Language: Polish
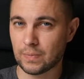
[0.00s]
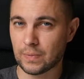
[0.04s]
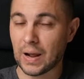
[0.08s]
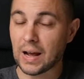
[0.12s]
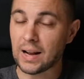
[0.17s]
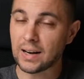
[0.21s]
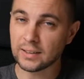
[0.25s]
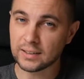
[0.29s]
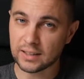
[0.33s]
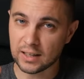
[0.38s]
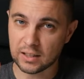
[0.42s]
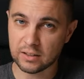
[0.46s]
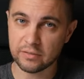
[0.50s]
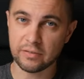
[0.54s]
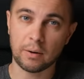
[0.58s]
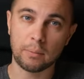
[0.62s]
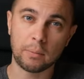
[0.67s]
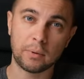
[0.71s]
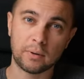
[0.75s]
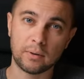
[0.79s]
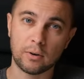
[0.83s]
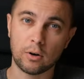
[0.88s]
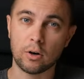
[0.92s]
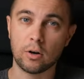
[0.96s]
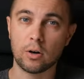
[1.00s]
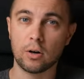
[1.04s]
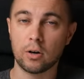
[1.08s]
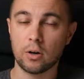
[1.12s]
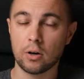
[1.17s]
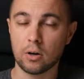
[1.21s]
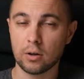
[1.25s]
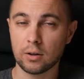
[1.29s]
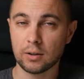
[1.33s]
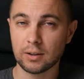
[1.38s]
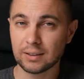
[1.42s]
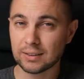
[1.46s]
Ale teraz wam.
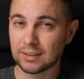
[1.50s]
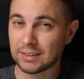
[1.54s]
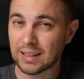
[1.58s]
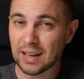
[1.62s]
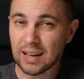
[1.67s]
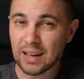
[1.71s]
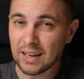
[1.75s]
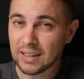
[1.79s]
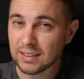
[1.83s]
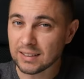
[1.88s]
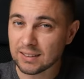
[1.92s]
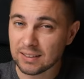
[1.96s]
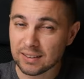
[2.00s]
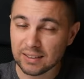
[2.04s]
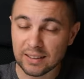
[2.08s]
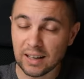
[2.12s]
Teraz